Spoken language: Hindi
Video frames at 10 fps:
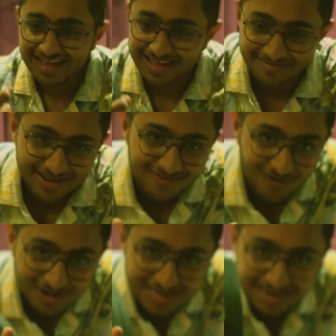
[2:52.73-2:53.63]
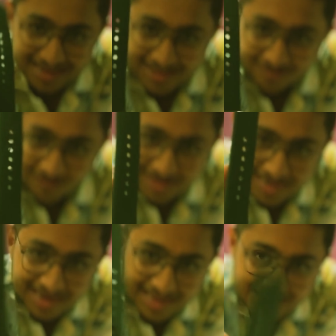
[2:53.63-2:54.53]
ये मेरी वॉच है वॉच के
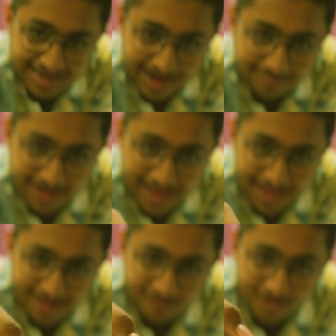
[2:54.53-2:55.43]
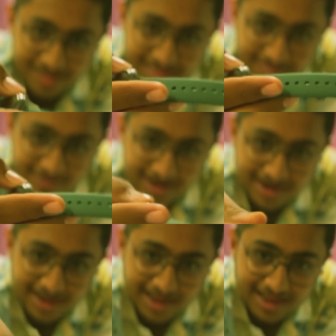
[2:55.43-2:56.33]
लिए स्ट्रैप लिया है वही सेम कलर
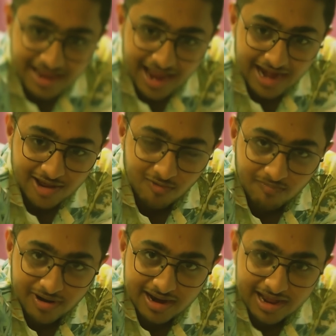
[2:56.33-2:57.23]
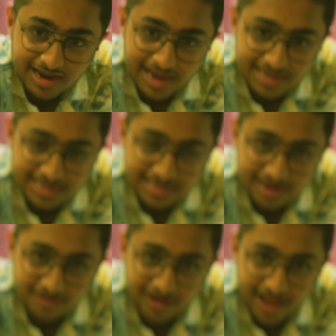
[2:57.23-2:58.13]
का है एंड ये ऊपर का ग्लास
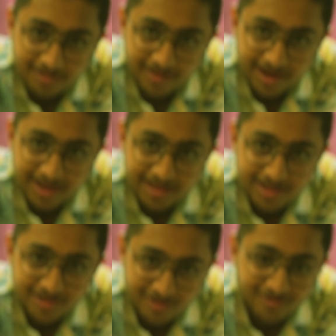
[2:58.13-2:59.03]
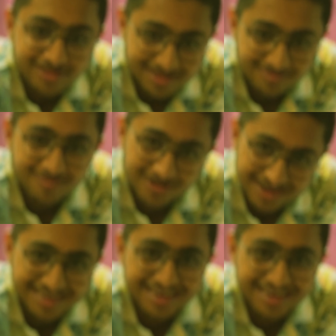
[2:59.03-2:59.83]
लगवाया है मैंने क्योंकि इसकी भी प्रोटेक्शन